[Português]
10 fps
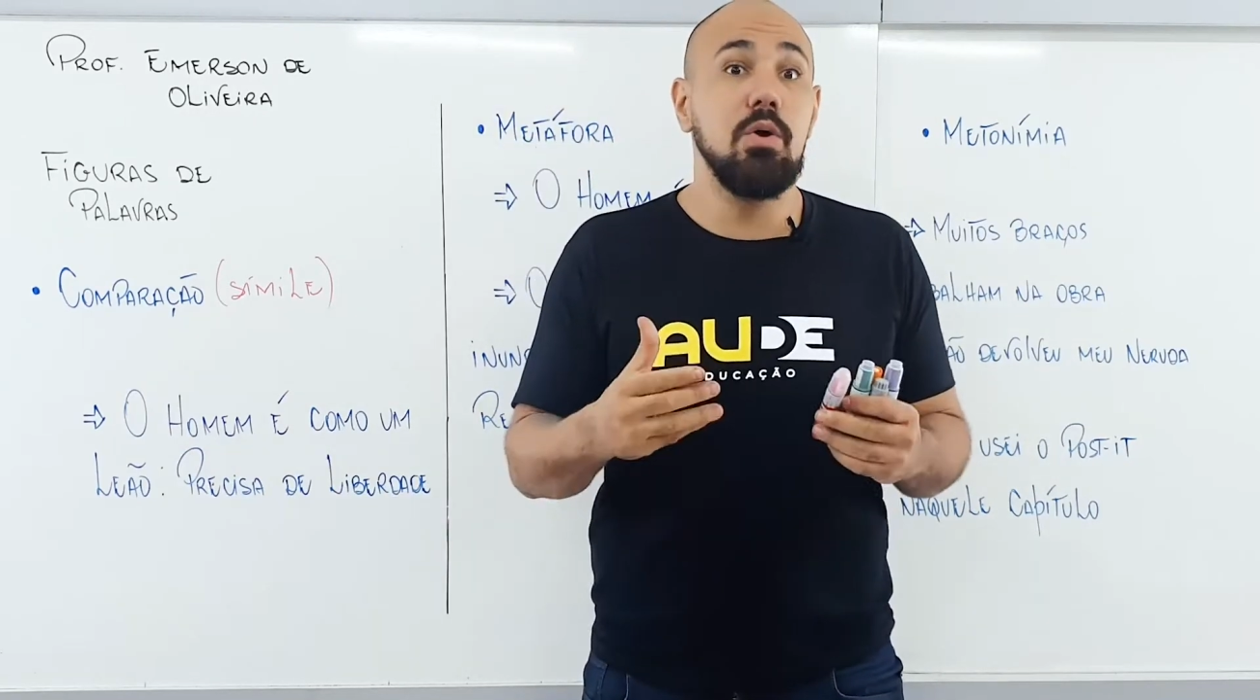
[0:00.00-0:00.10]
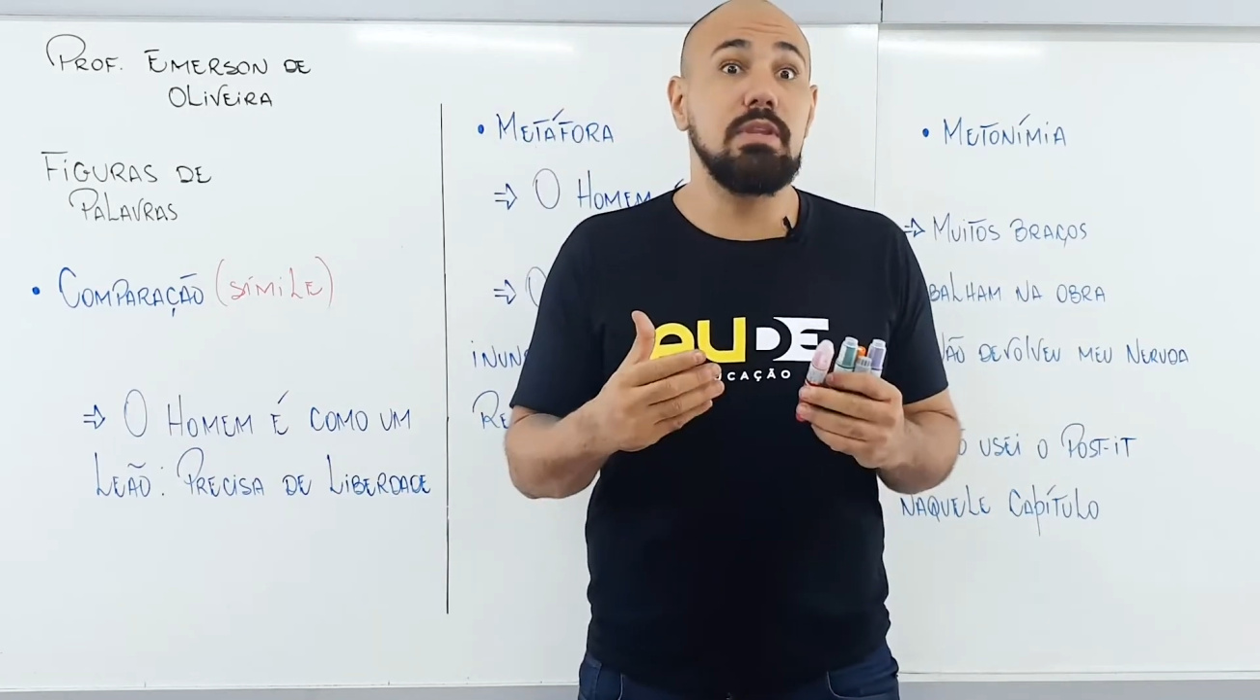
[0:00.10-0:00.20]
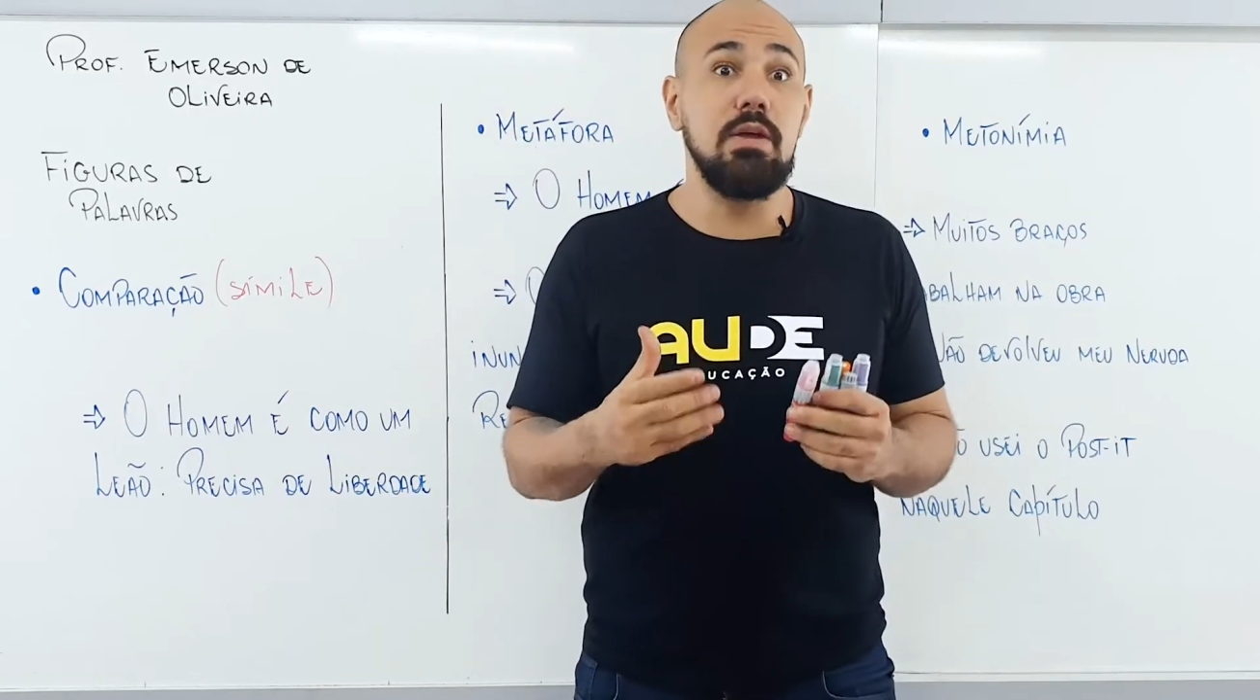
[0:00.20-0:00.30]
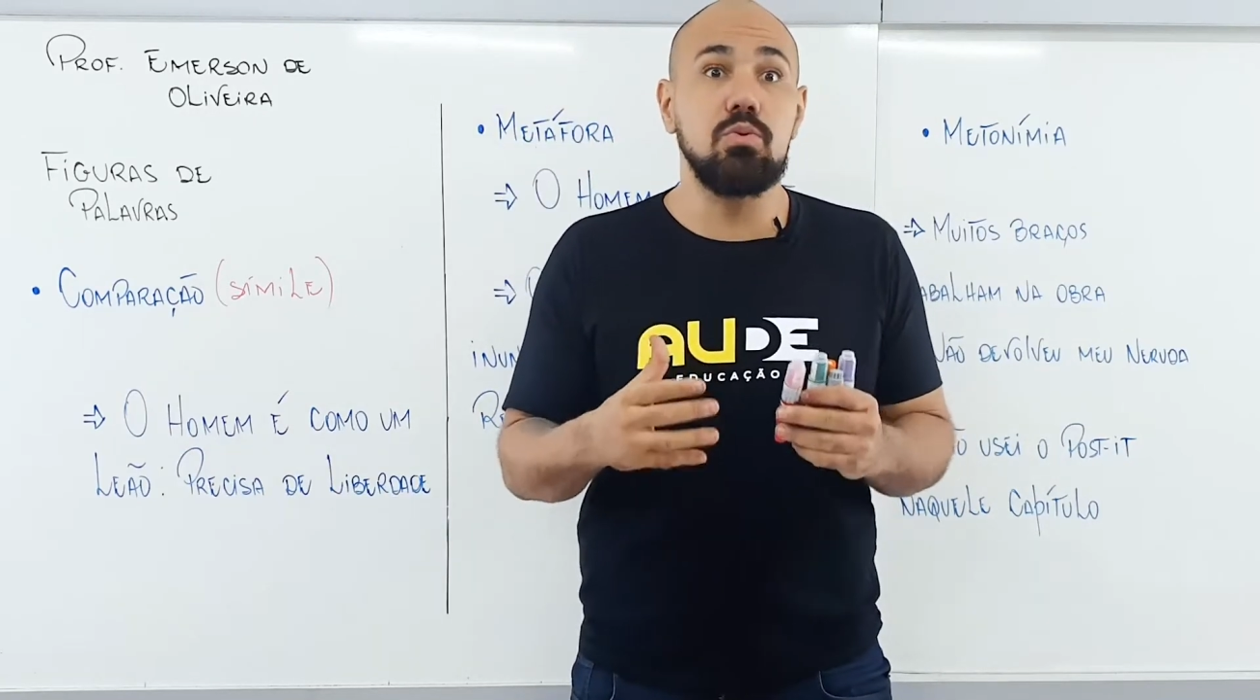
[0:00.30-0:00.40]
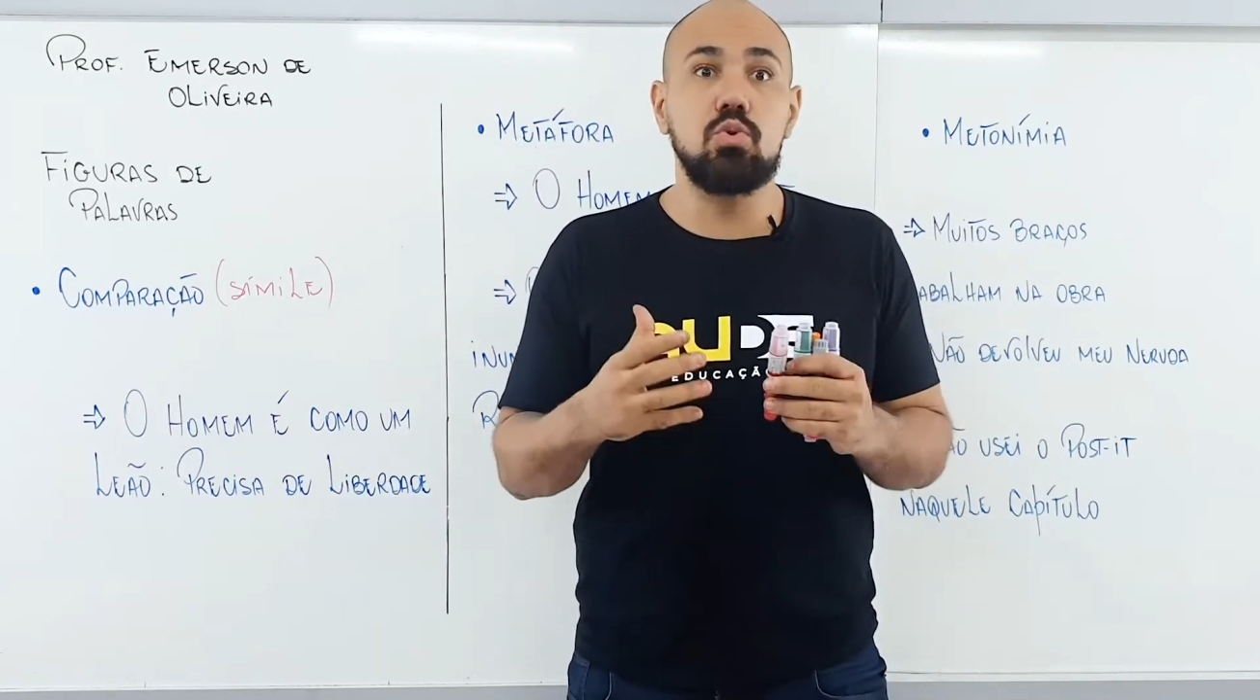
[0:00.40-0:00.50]
eu
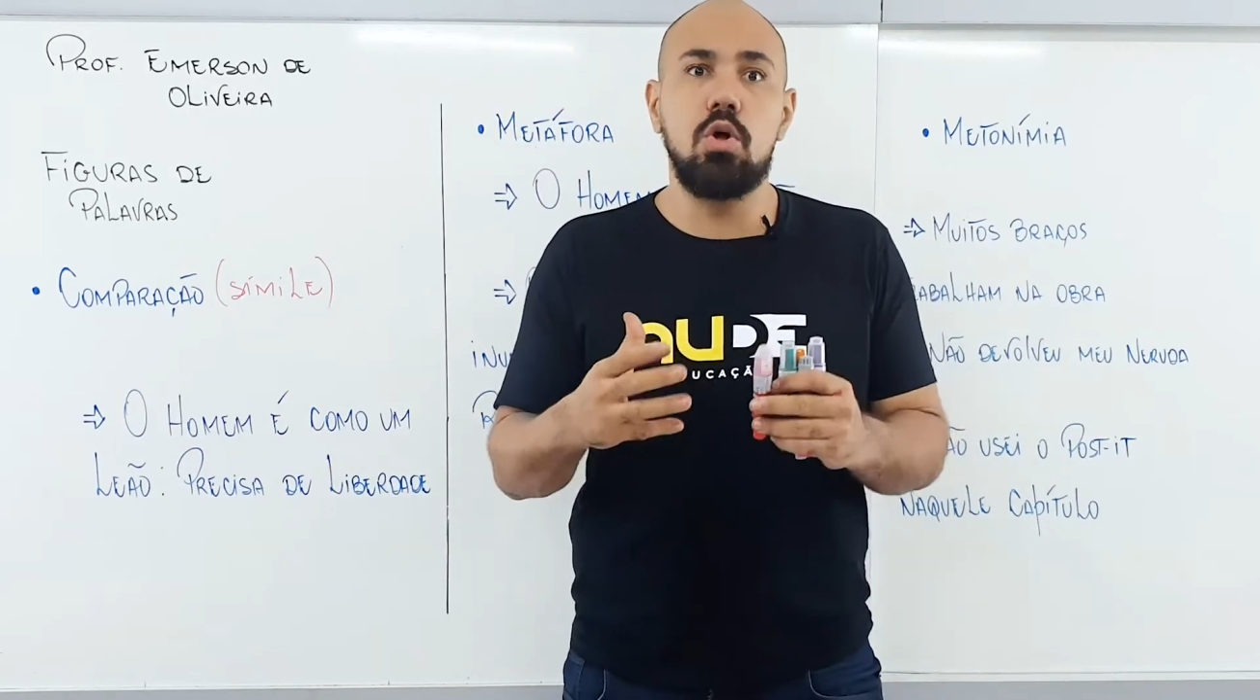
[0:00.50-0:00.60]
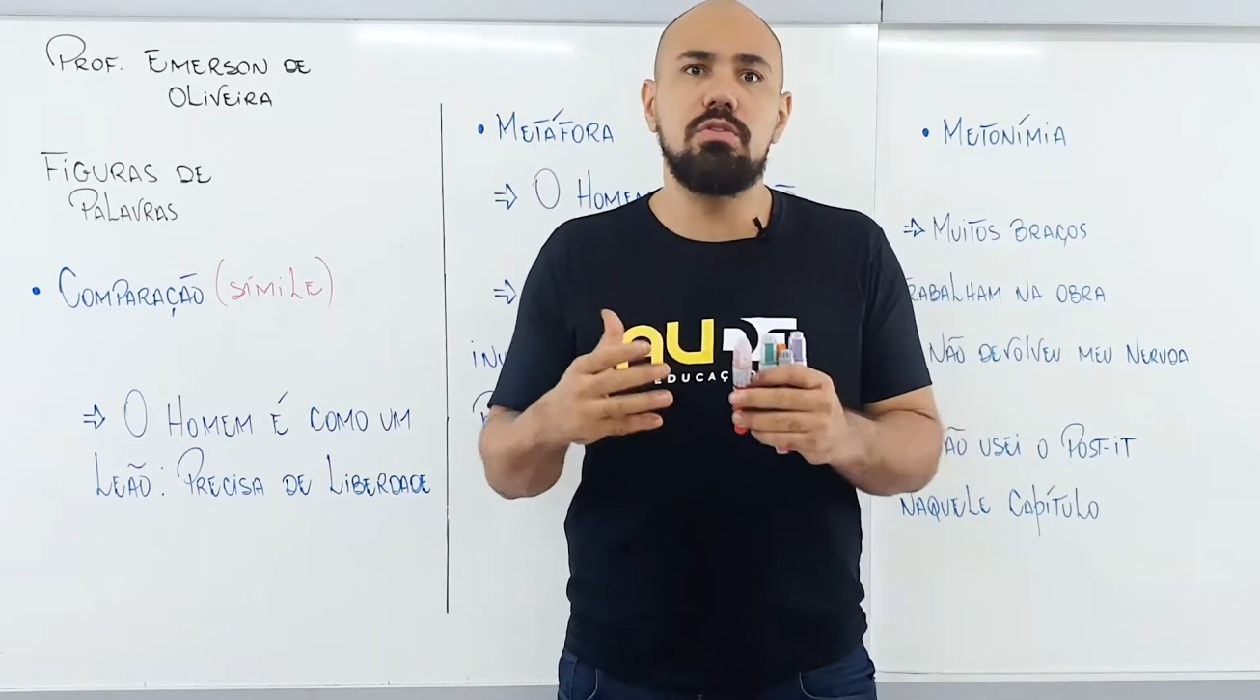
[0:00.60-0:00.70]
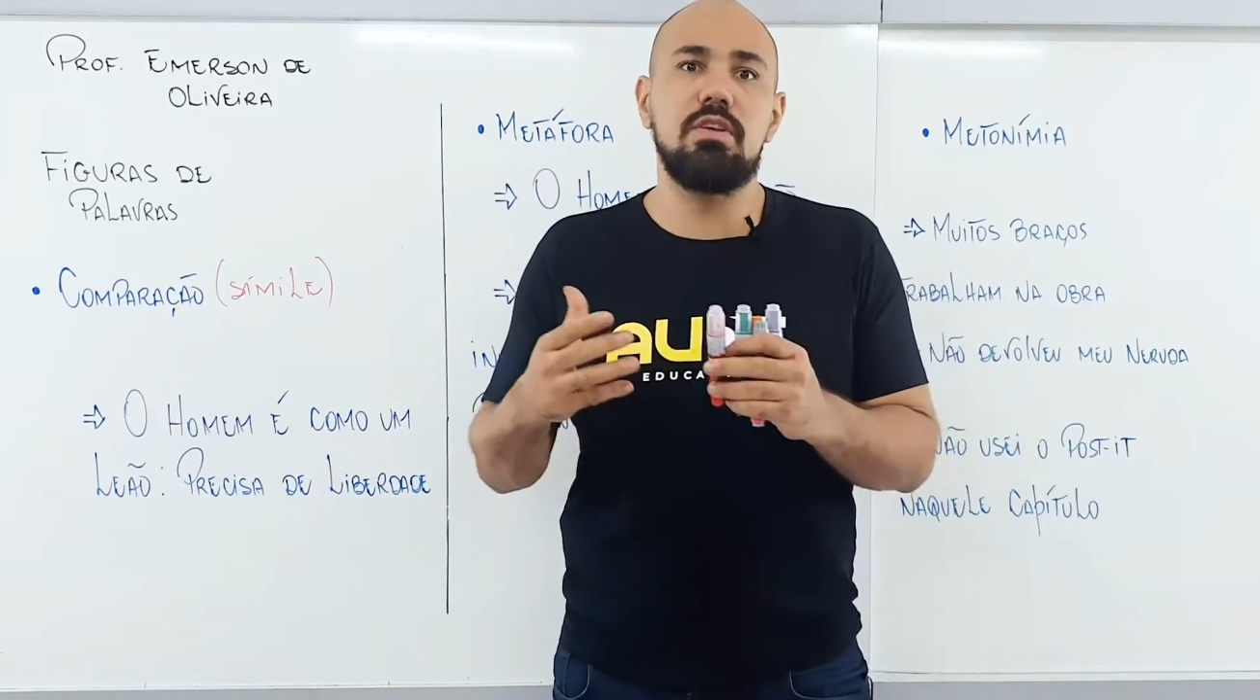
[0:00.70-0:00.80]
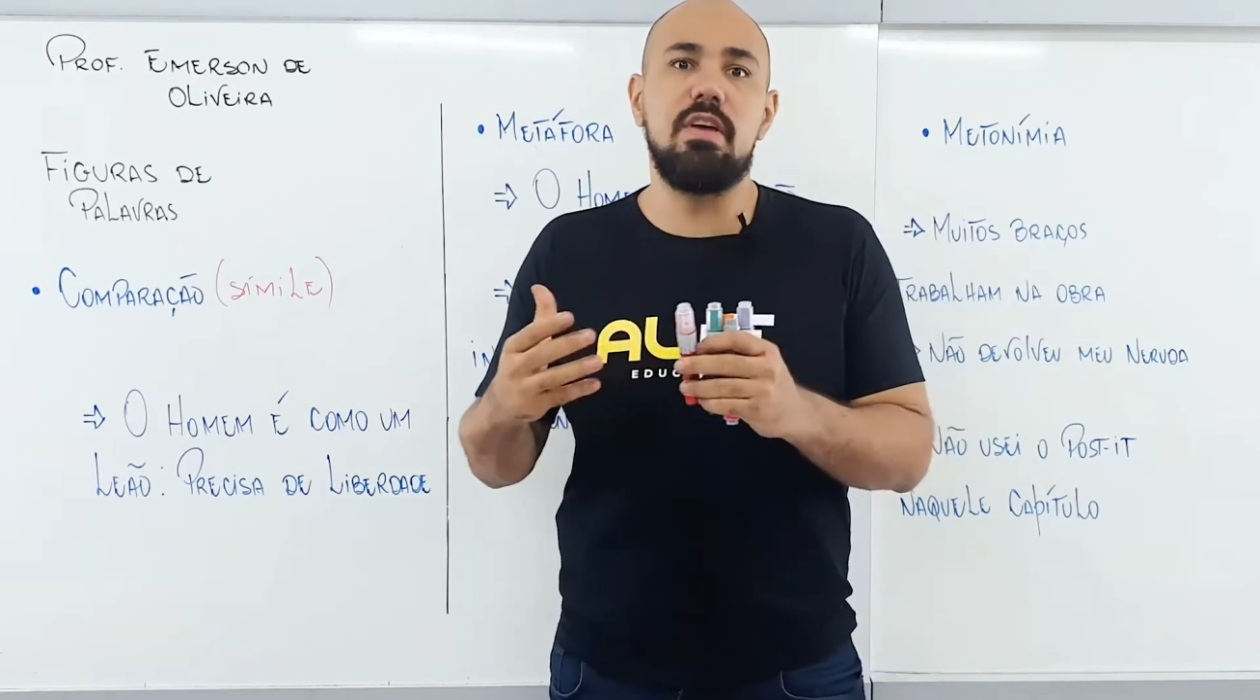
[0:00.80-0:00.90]
tenho todos